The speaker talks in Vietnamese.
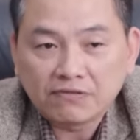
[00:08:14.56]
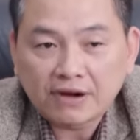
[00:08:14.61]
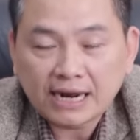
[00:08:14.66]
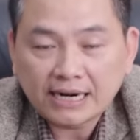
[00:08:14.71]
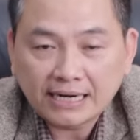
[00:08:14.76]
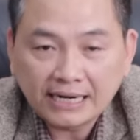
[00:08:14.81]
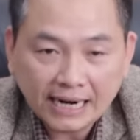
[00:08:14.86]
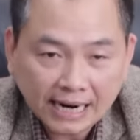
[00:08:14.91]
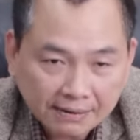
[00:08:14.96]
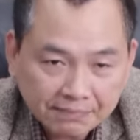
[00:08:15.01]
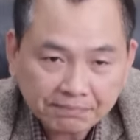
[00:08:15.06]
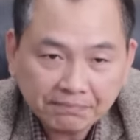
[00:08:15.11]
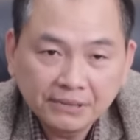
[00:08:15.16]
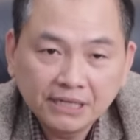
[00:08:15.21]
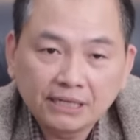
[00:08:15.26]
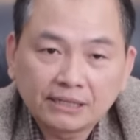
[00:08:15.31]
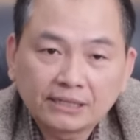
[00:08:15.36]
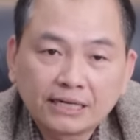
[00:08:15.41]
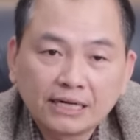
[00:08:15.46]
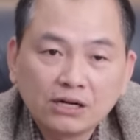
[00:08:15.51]
và đặc
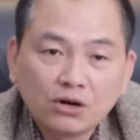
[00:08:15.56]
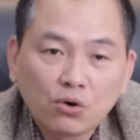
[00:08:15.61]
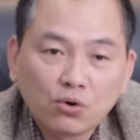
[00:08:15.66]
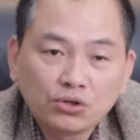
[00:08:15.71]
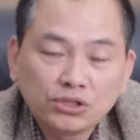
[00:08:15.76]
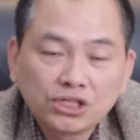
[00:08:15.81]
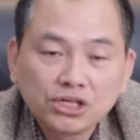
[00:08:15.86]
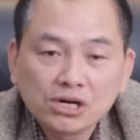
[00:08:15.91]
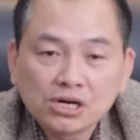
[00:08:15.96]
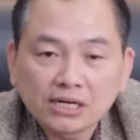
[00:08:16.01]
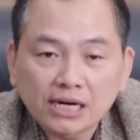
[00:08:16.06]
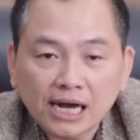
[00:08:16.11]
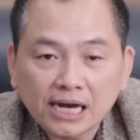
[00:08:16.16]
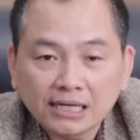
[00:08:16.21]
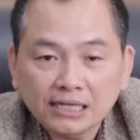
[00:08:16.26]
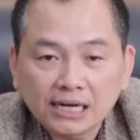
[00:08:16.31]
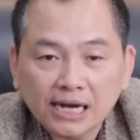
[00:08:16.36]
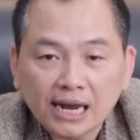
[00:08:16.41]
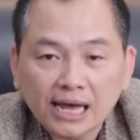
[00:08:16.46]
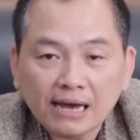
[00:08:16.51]
biệt cái ngôi trường
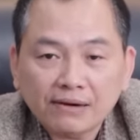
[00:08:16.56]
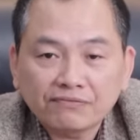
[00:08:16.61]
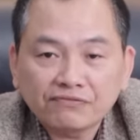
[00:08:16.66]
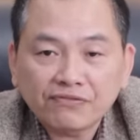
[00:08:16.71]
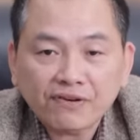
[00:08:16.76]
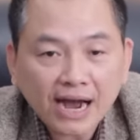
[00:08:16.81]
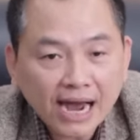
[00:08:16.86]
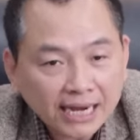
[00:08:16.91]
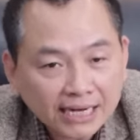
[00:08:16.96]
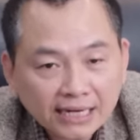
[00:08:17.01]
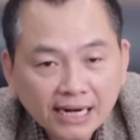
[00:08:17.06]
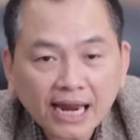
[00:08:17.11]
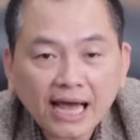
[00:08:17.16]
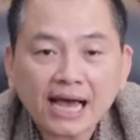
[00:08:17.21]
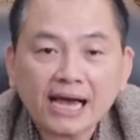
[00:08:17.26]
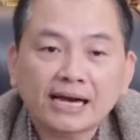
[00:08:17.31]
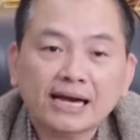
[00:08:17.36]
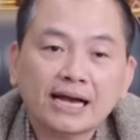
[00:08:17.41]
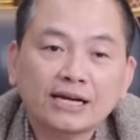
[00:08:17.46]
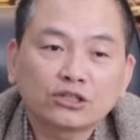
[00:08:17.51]
này là phải
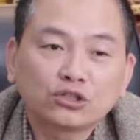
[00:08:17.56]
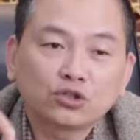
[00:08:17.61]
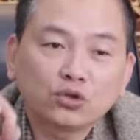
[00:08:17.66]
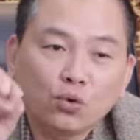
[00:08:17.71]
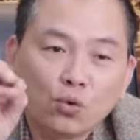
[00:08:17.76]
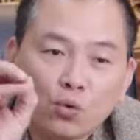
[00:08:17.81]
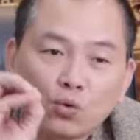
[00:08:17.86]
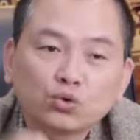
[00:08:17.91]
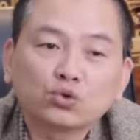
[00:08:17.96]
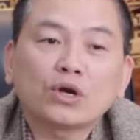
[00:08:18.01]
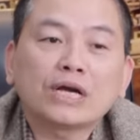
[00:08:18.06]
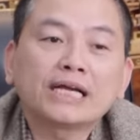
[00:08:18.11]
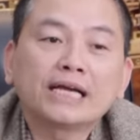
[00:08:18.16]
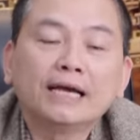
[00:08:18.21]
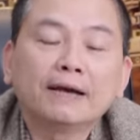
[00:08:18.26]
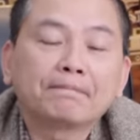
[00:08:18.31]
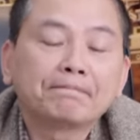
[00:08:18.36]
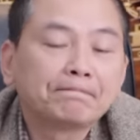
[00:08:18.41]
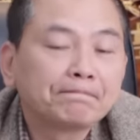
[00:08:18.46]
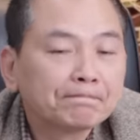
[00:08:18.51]
là các chủ
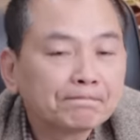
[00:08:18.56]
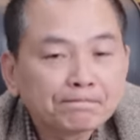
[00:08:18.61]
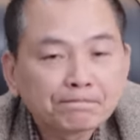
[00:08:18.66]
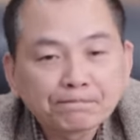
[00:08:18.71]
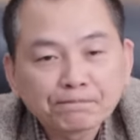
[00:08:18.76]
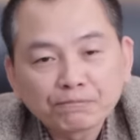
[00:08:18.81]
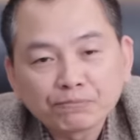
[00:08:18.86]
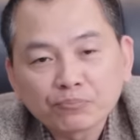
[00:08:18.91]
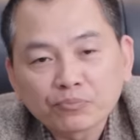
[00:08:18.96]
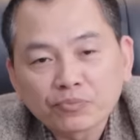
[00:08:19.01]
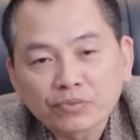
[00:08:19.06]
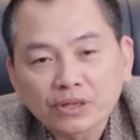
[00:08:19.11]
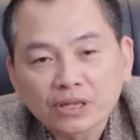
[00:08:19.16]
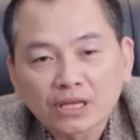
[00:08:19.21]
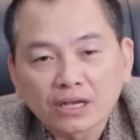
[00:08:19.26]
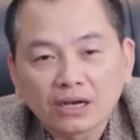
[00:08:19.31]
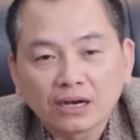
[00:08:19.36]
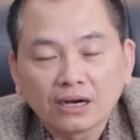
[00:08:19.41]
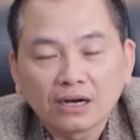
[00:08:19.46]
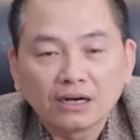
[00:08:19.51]
doanh nghiệp
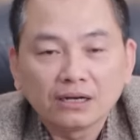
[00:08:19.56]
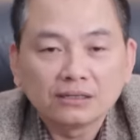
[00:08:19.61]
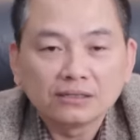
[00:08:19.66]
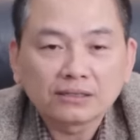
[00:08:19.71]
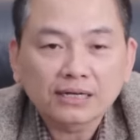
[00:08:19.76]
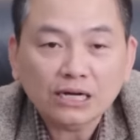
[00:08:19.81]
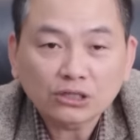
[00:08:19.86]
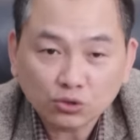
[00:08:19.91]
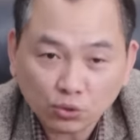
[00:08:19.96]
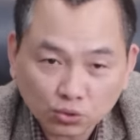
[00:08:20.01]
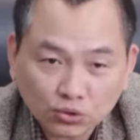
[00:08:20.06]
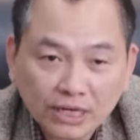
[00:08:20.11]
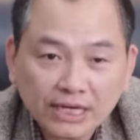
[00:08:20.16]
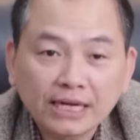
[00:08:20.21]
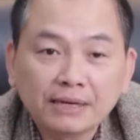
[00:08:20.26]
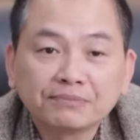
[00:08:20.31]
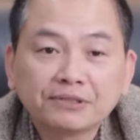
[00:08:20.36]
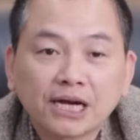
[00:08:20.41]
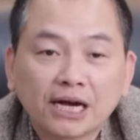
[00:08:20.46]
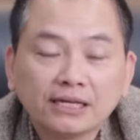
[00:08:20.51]
à, các chủ
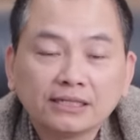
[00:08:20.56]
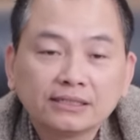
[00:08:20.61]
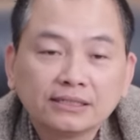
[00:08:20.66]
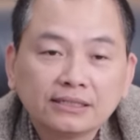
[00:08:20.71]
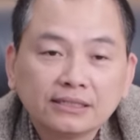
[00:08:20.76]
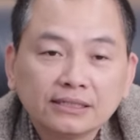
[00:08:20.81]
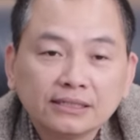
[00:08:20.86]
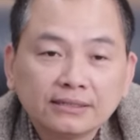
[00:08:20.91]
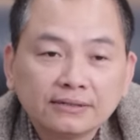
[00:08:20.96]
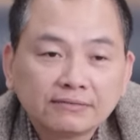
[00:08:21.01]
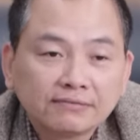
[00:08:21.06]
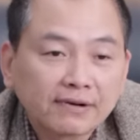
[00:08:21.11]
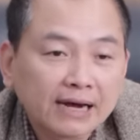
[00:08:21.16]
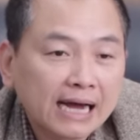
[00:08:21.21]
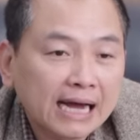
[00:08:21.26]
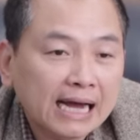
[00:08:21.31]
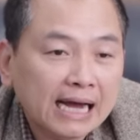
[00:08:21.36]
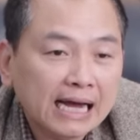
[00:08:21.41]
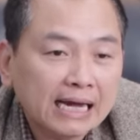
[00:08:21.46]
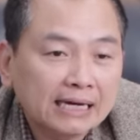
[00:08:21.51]
doanh nghiệp dạy
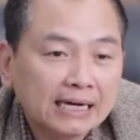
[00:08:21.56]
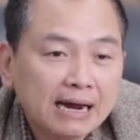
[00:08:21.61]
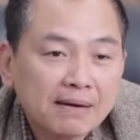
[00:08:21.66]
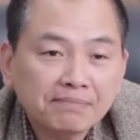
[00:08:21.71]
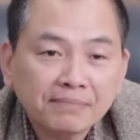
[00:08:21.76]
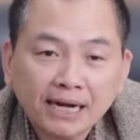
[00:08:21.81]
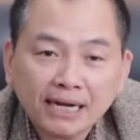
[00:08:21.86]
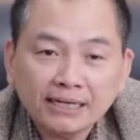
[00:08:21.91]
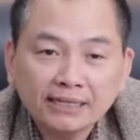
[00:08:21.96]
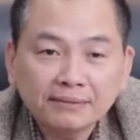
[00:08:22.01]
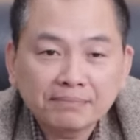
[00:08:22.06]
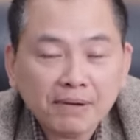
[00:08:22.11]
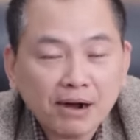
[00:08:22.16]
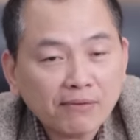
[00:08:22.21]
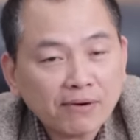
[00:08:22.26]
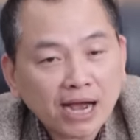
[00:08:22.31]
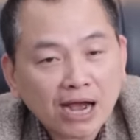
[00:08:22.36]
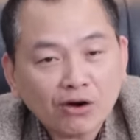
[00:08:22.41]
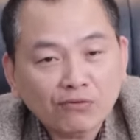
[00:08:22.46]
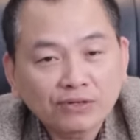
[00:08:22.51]
và năm nay
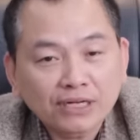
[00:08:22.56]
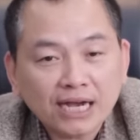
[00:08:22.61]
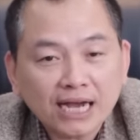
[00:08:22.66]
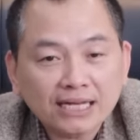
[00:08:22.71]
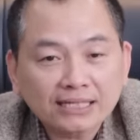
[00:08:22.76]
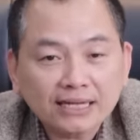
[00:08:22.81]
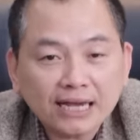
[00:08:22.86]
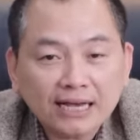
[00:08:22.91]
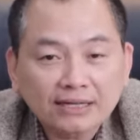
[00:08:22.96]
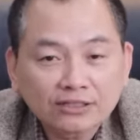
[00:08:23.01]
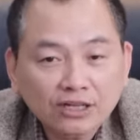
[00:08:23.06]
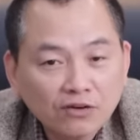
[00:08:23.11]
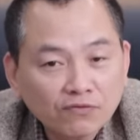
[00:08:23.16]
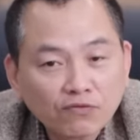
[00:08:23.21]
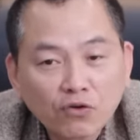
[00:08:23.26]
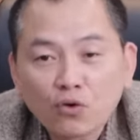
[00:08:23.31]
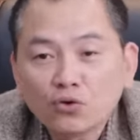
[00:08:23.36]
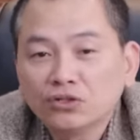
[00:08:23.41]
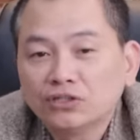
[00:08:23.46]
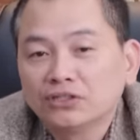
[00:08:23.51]
báo cáo với cả nhà
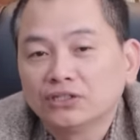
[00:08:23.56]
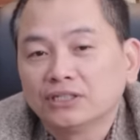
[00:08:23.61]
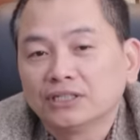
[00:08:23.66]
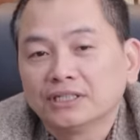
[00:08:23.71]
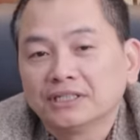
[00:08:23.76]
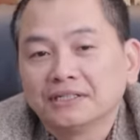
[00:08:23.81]
rất vui